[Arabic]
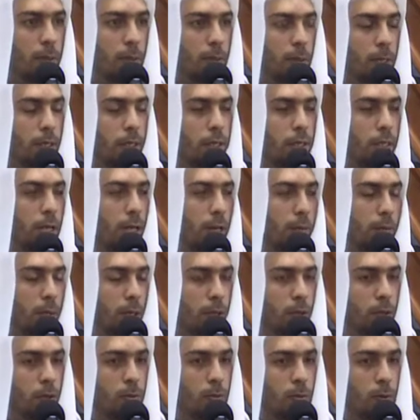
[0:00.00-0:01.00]

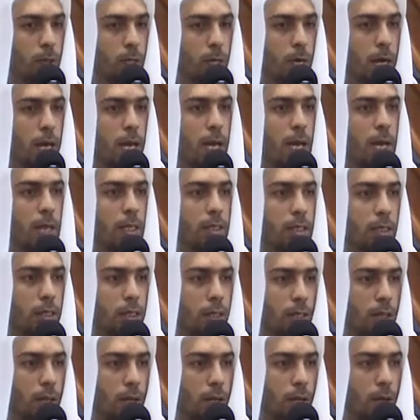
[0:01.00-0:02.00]
استعبدتم الناس
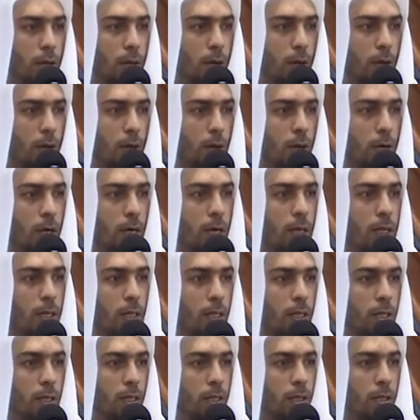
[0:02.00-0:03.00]
وقد
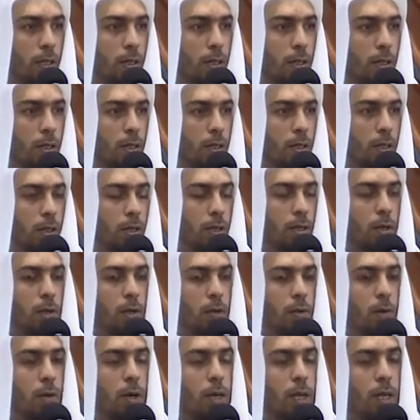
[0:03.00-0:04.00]

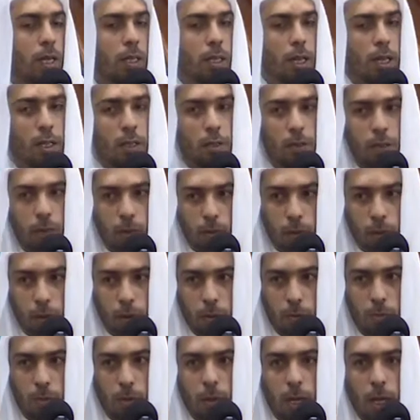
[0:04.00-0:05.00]
ولدتهم
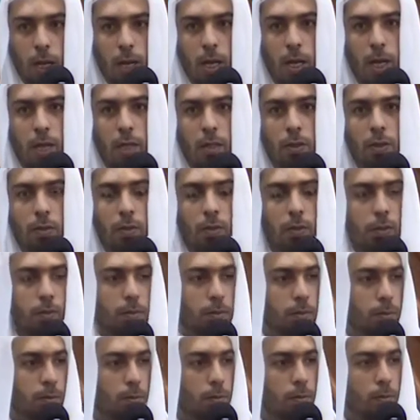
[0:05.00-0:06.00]
أمهاتهم
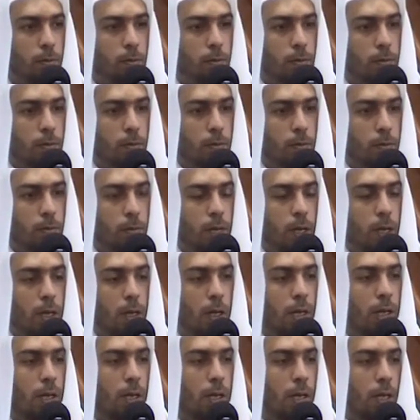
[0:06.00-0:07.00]

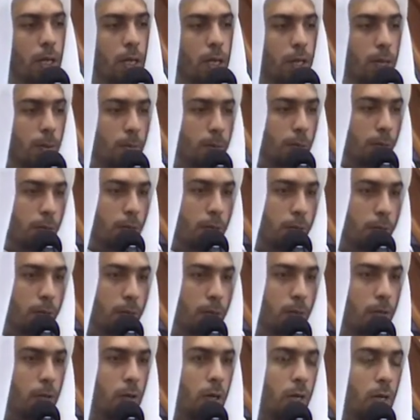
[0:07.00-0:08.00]
أحرار يعني
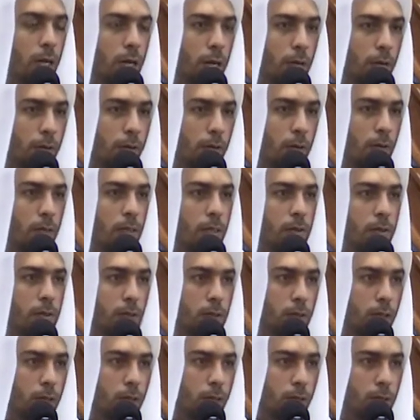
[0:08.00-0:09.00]
بعدما فوقع الفأس في
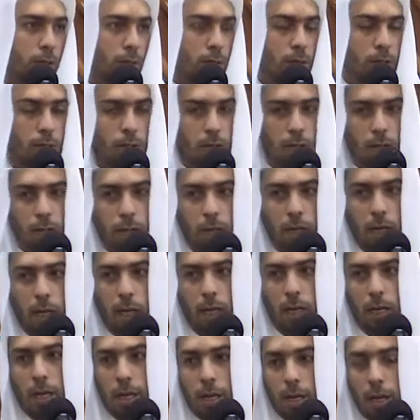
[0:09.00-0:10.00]
الرأس
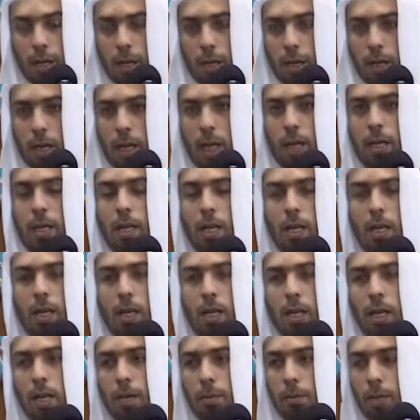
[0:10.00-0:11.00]
أين هذا أين
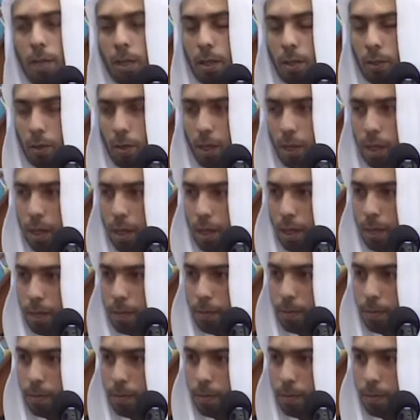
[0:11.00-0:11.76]
الثرى من الثريا